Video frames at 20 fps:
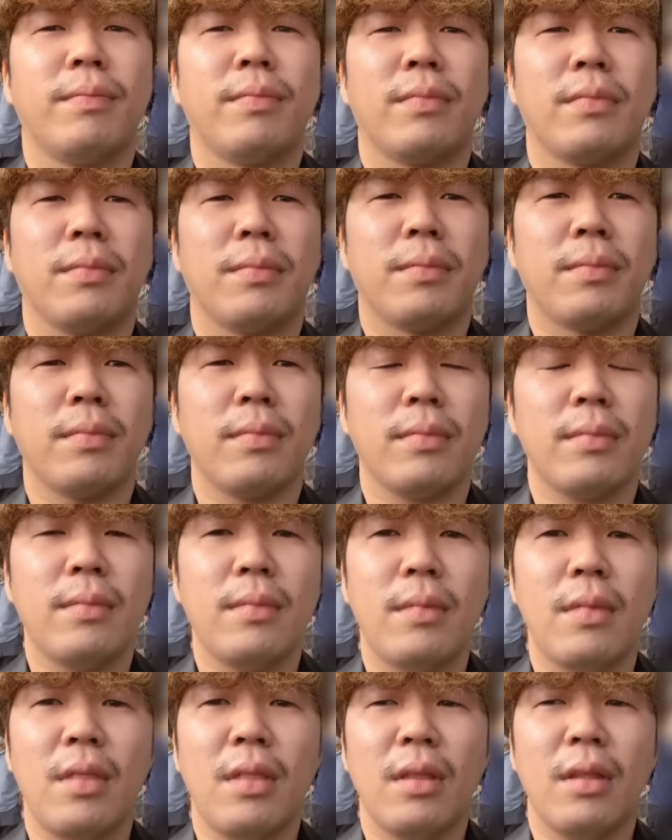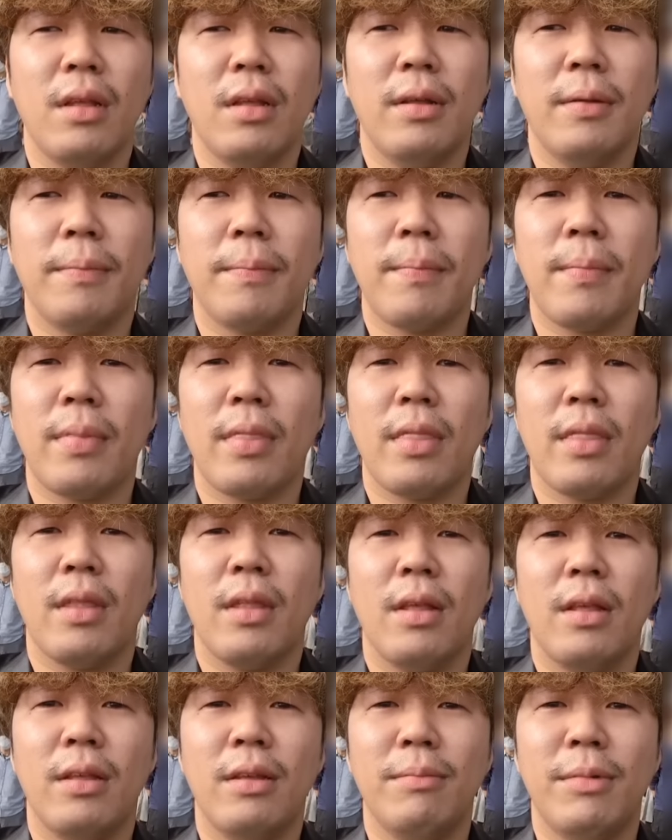中盤の
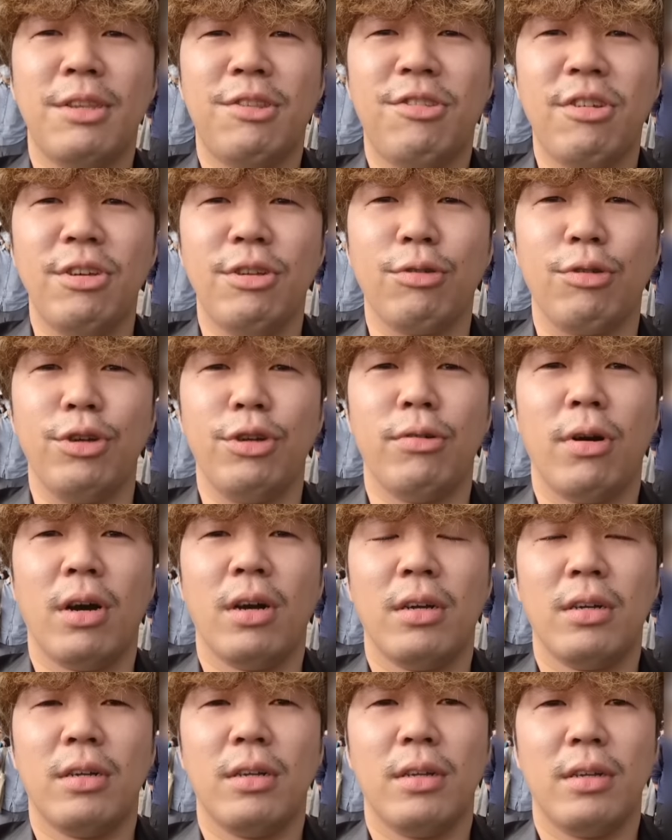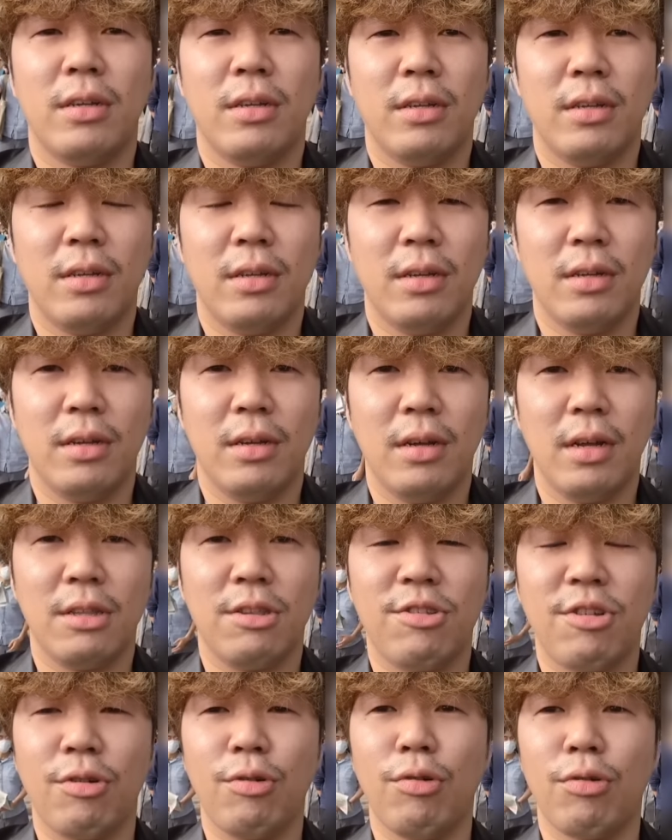えめっちゃいいとこいるわ
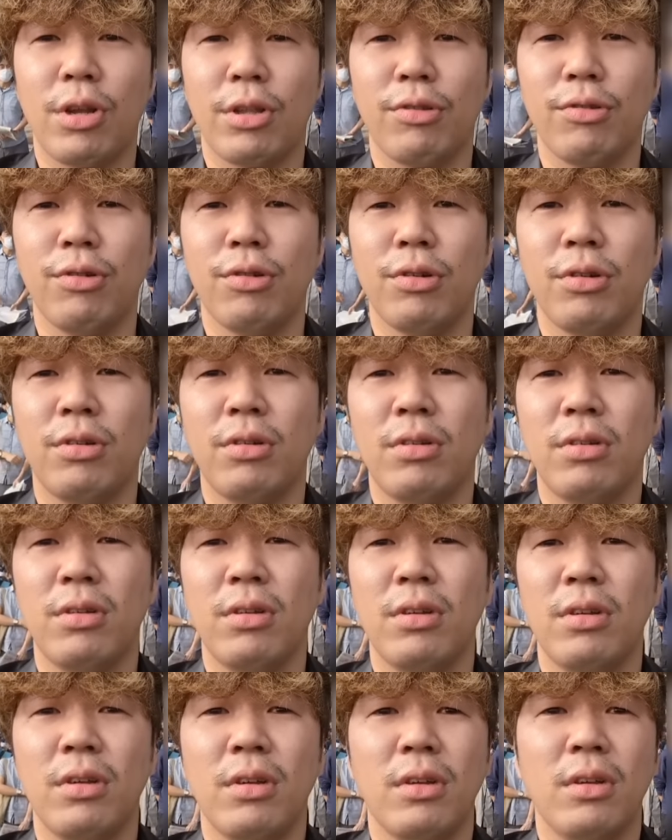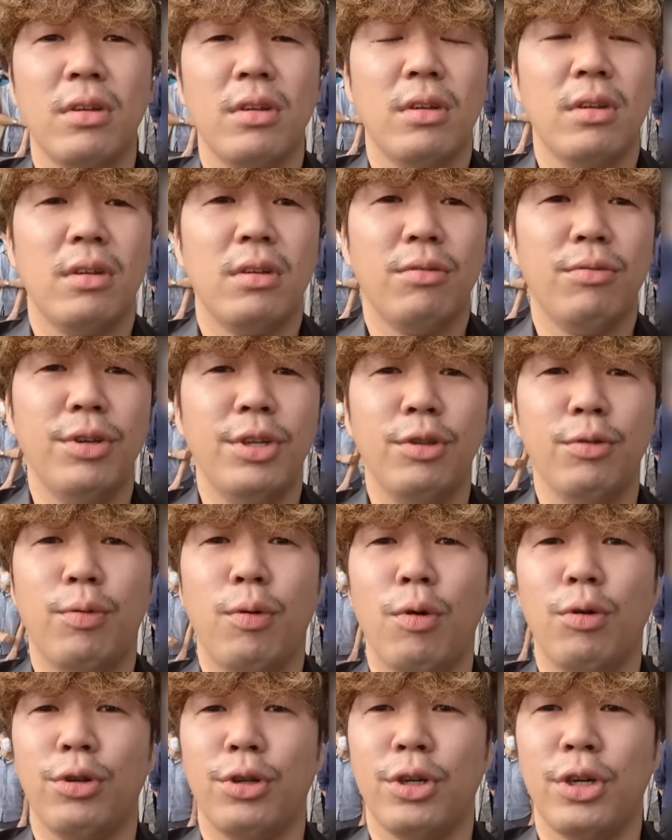あっちゃゴーラと
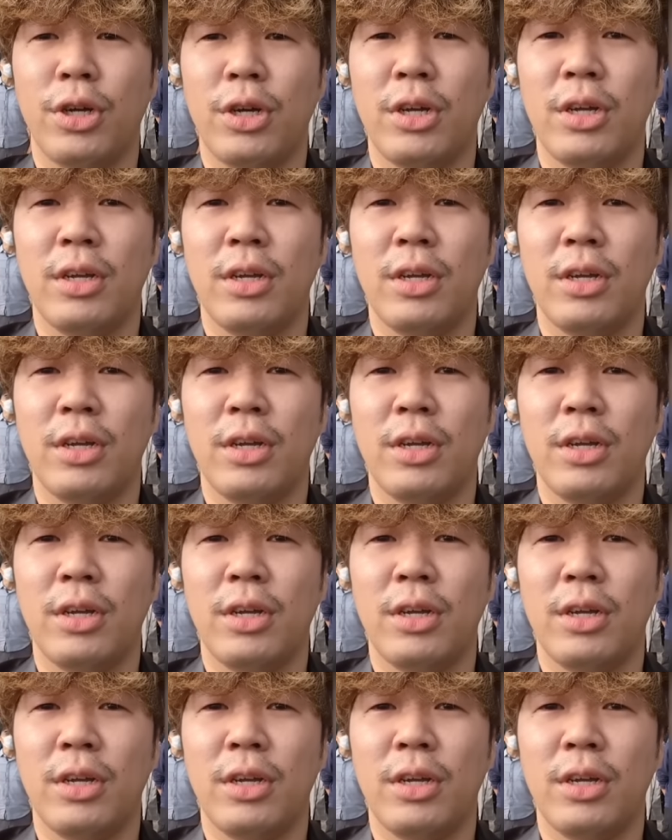ウィンドフォール